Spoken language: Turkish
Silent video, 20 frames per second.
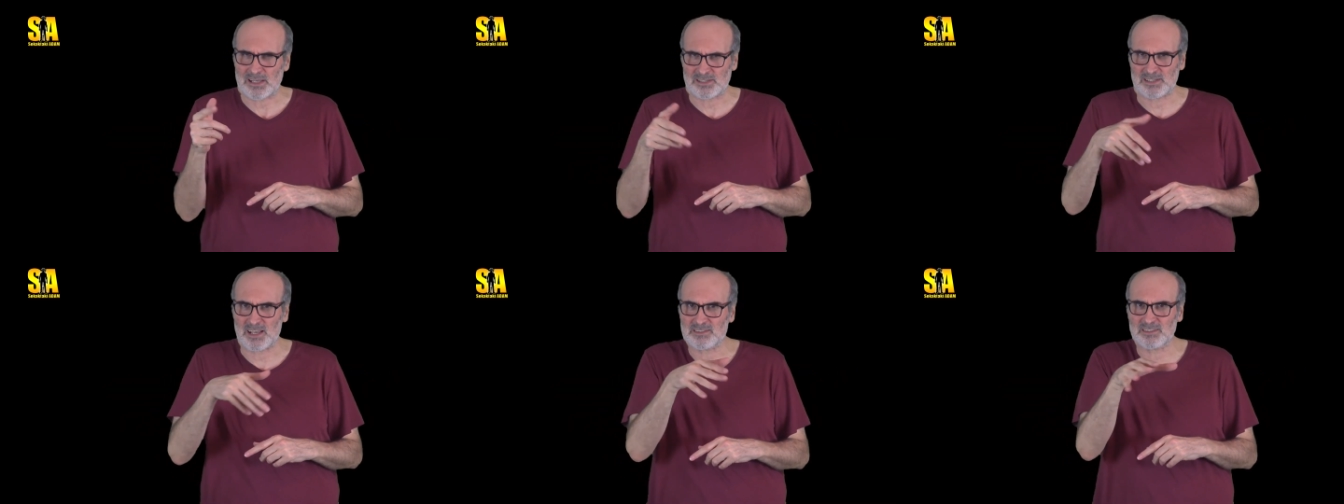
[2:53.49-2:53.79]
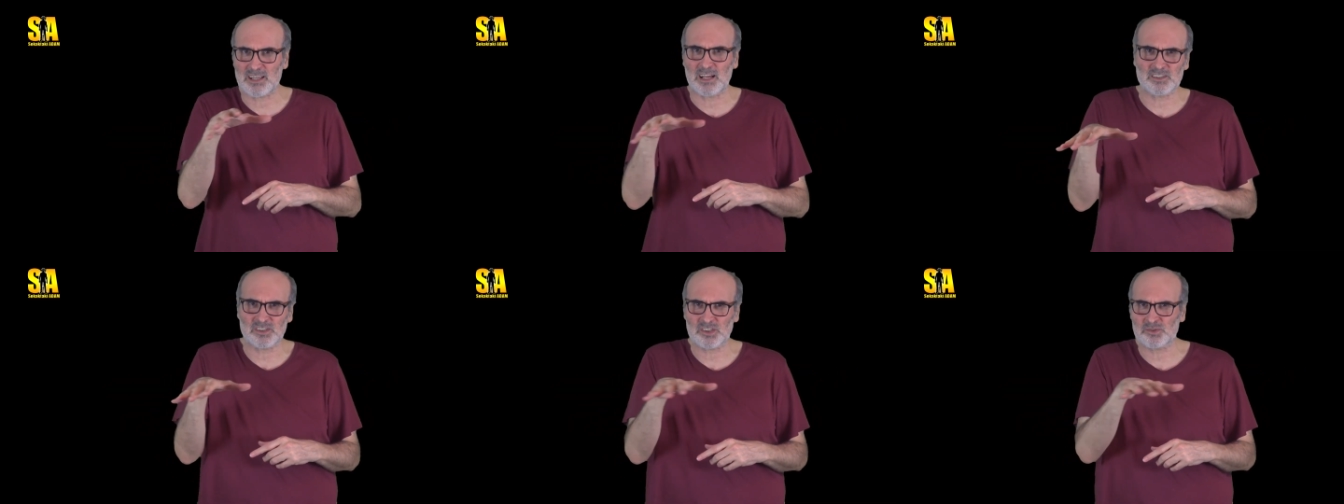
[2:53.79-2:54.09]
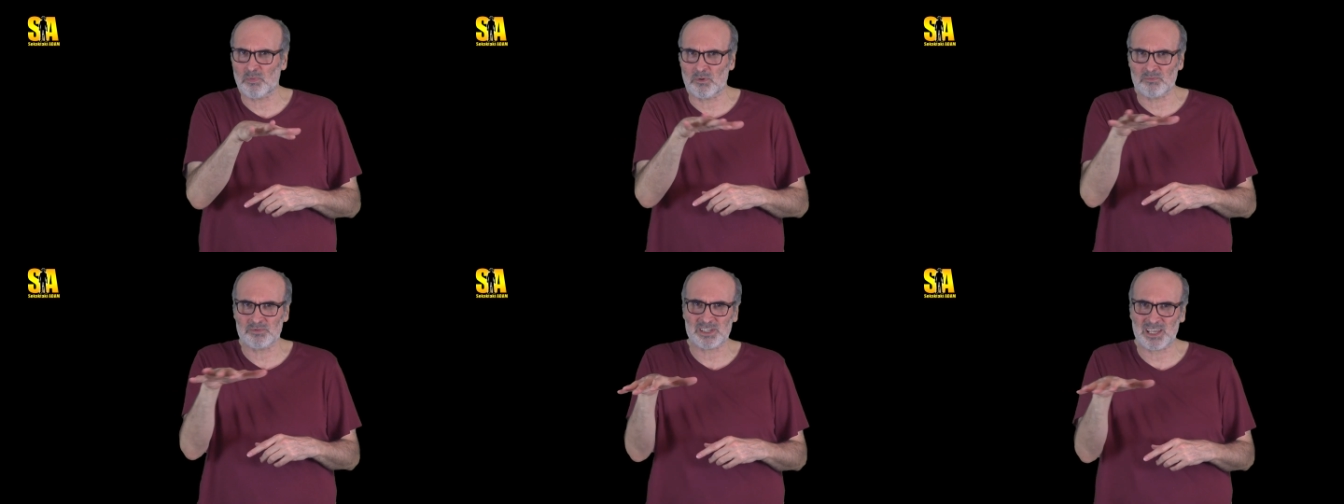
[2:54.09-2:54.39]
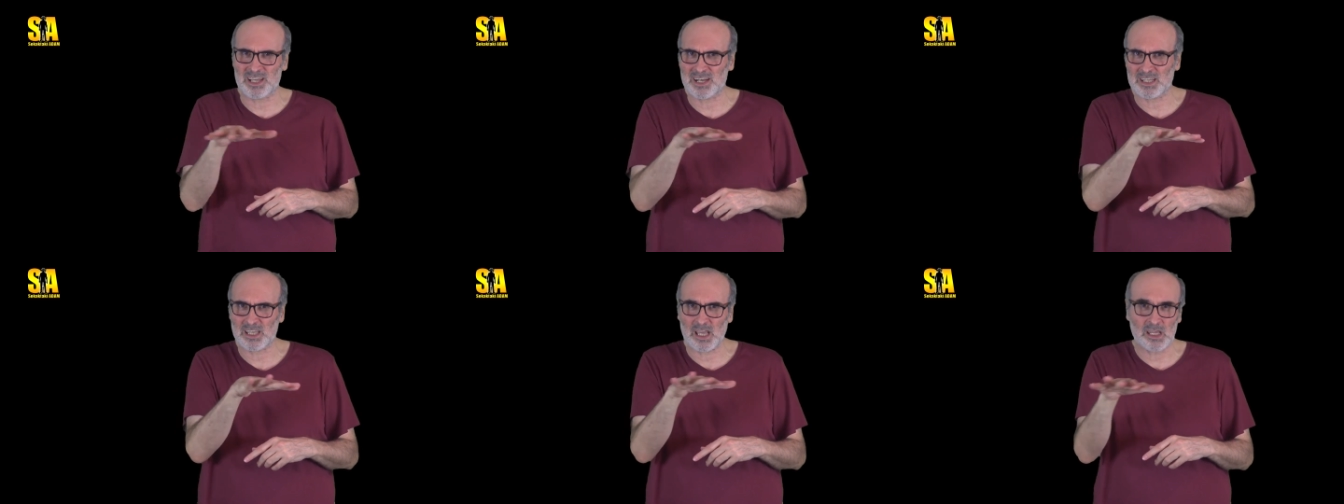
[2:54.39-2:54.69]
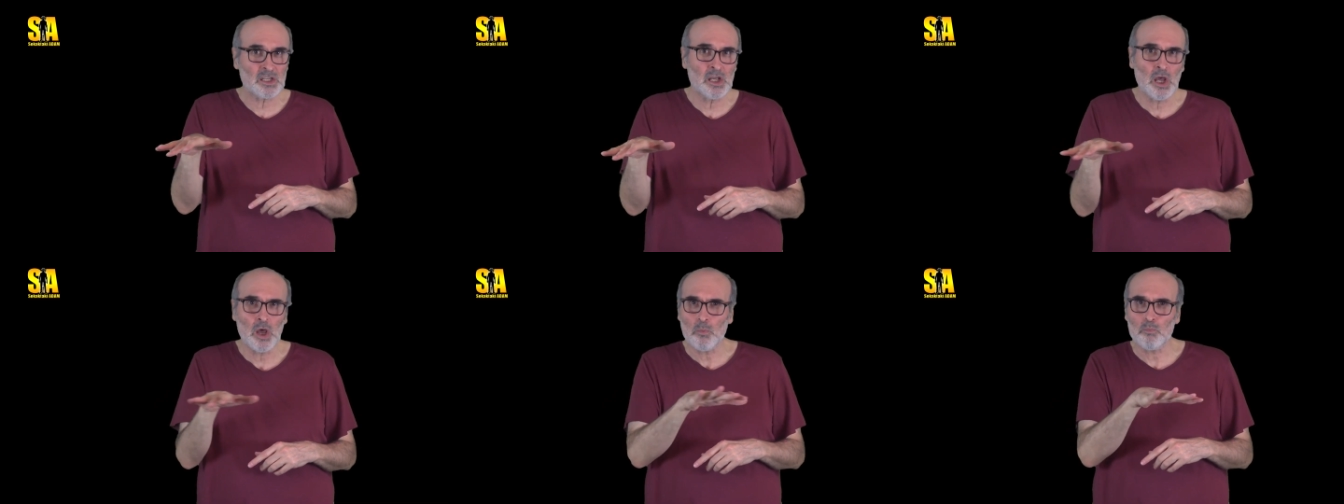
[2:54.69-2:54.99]
Esas tartışmamız
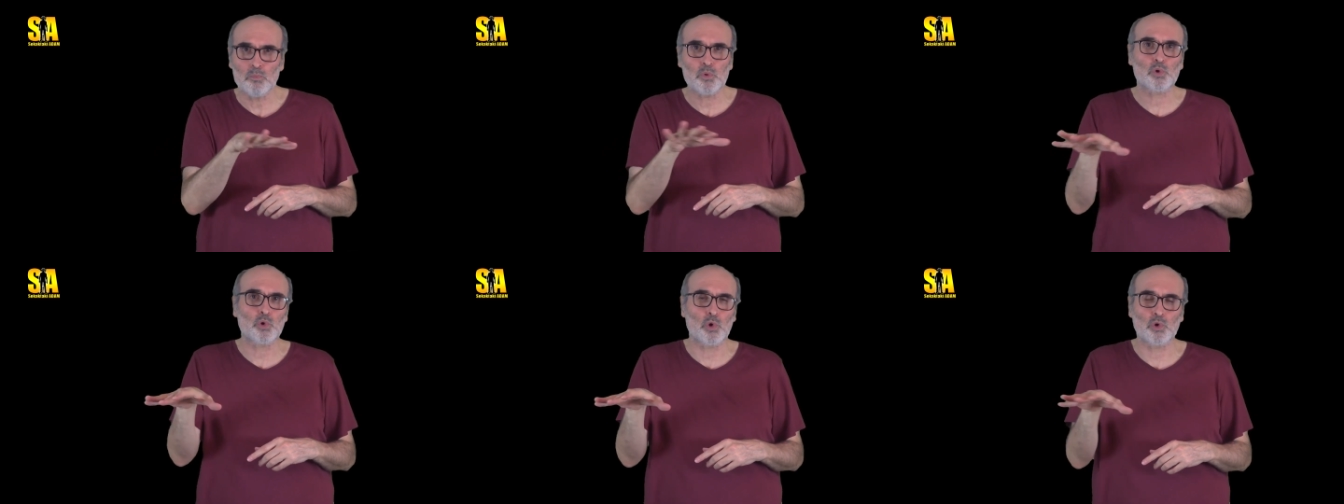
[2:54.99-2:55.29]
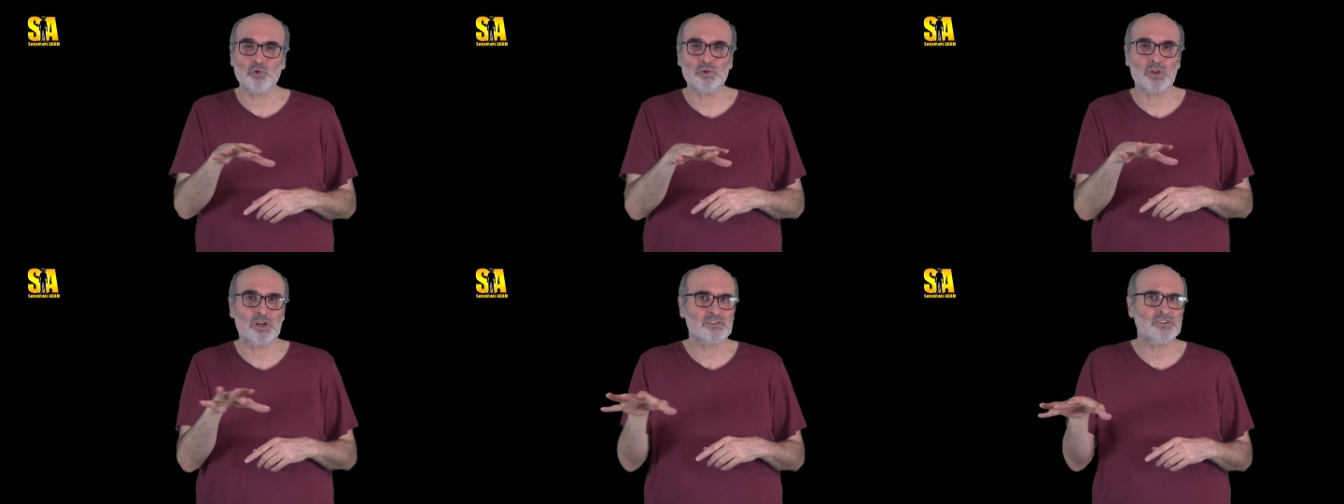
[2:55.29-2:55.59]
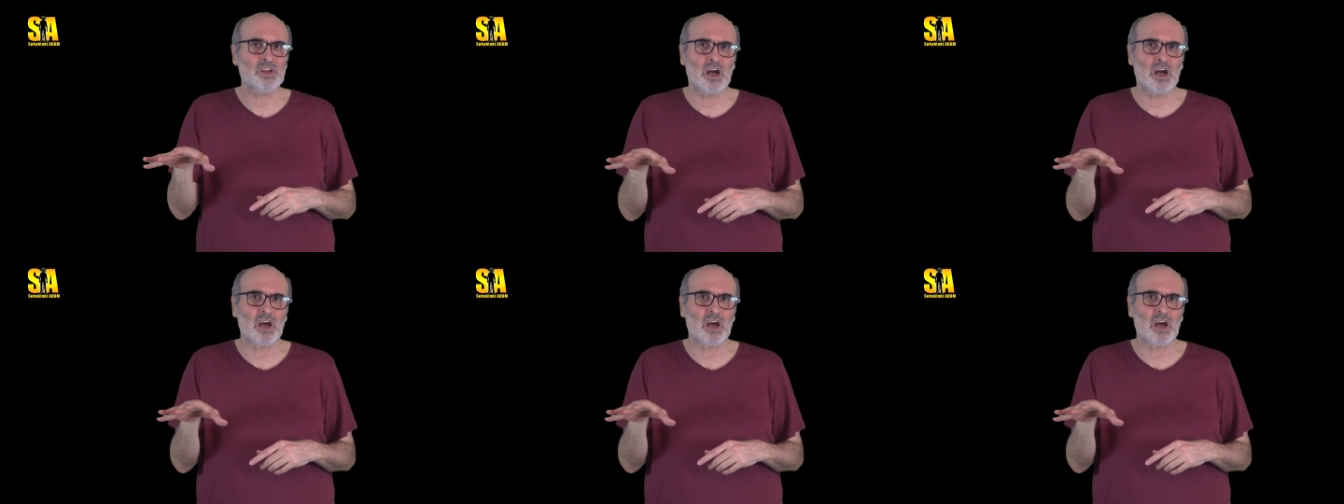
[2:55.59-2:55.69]
gereken bu konuları